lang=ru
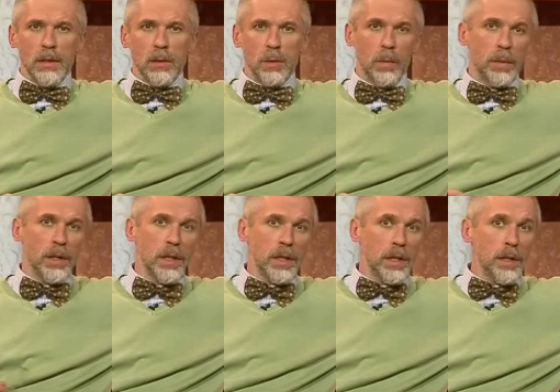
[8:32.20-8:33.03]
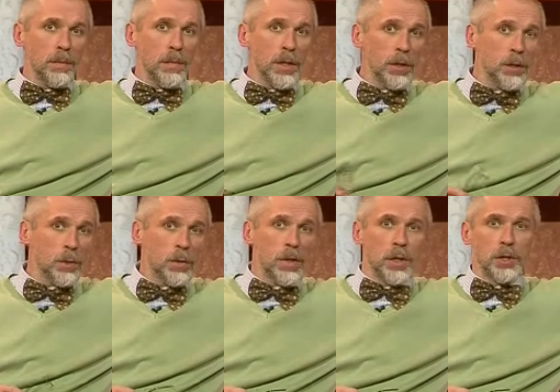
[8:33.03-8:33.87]
Но были и менее
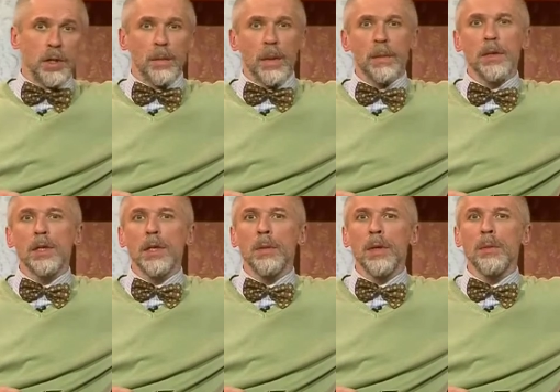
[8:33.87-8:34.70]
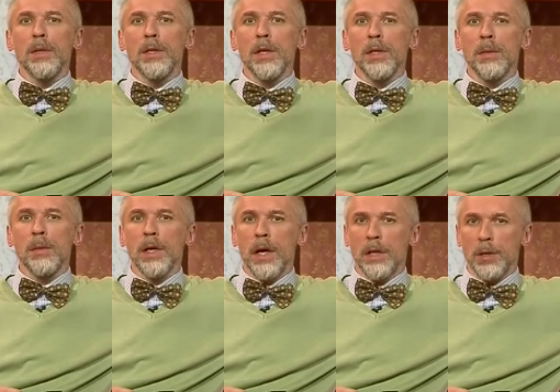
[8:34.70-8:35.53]
удачные попытки применения
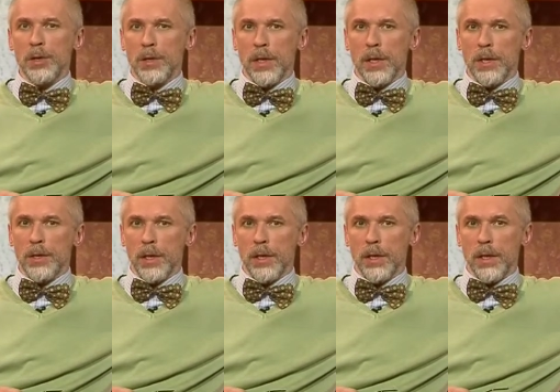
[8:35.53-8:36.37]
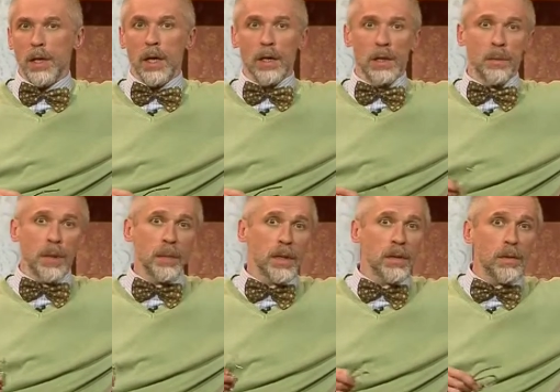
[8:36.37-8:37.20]
механической лошадки,
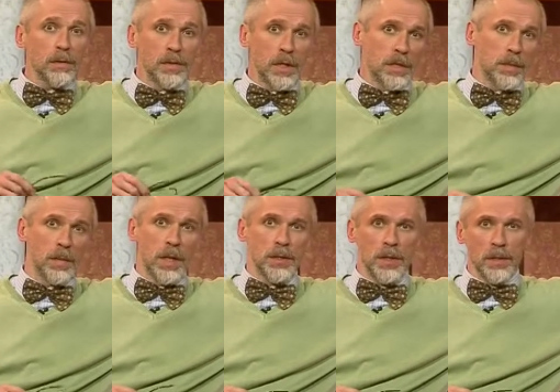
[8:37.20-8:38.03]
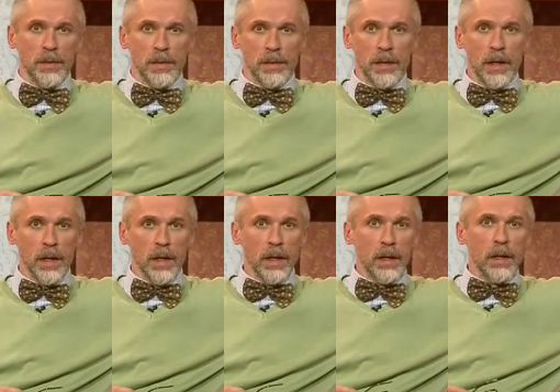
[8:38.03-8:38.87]
например, в сельском хозяйстве.
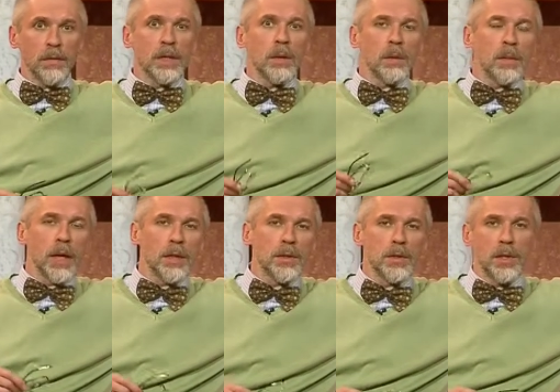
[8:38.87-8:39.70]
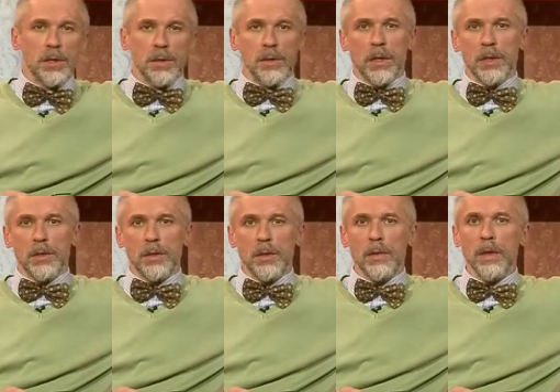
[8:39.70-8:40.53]
В самом конце
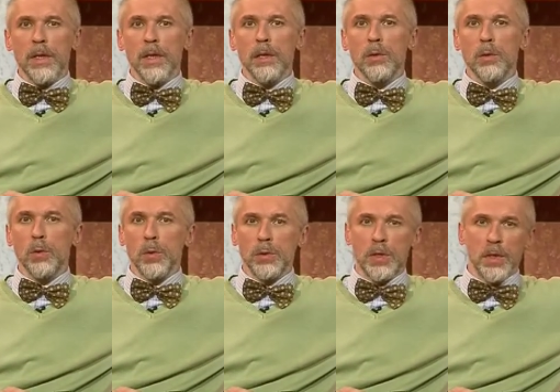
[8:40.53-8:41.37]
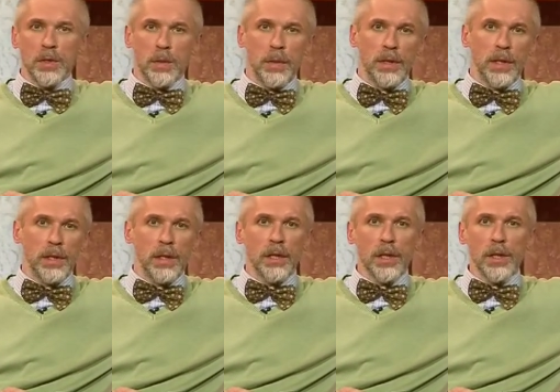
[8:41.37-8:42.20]
XIX века тульский
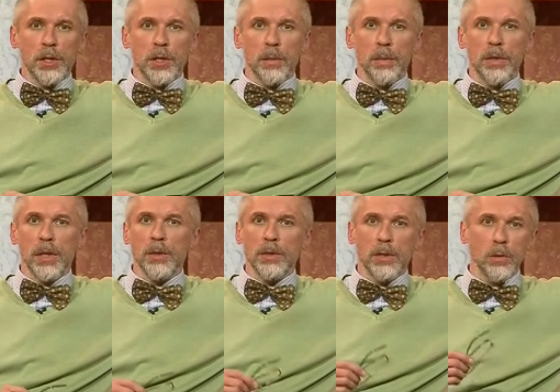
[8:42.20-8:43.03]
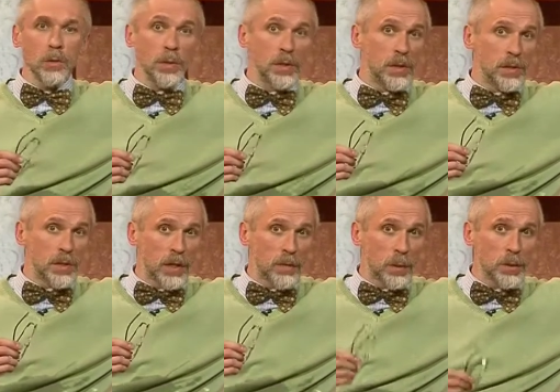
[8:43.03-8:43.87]
изобретатель Крышин пытался убедить
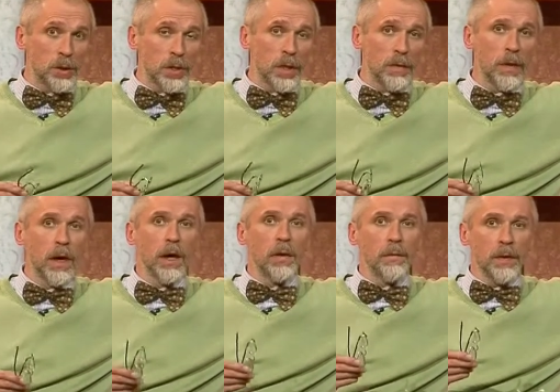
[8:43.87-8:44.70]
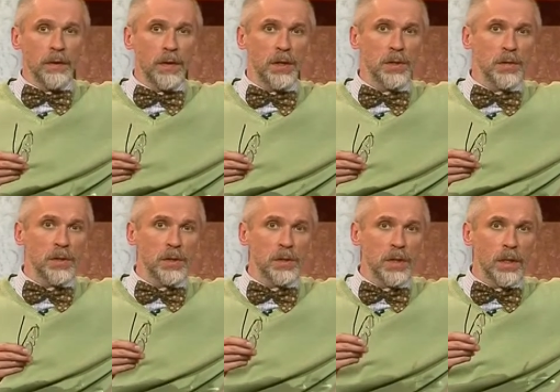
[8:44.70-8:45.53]
заводчиков в
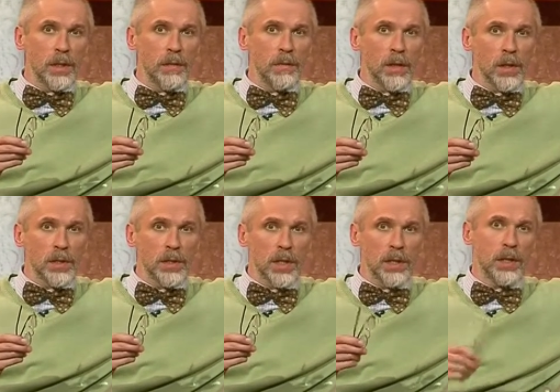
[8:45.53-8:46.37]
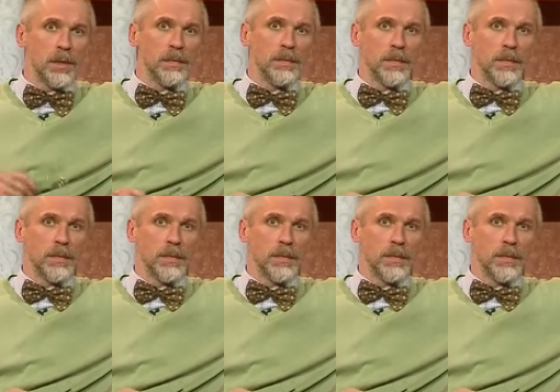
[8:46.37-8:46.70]
эффективности велосахи.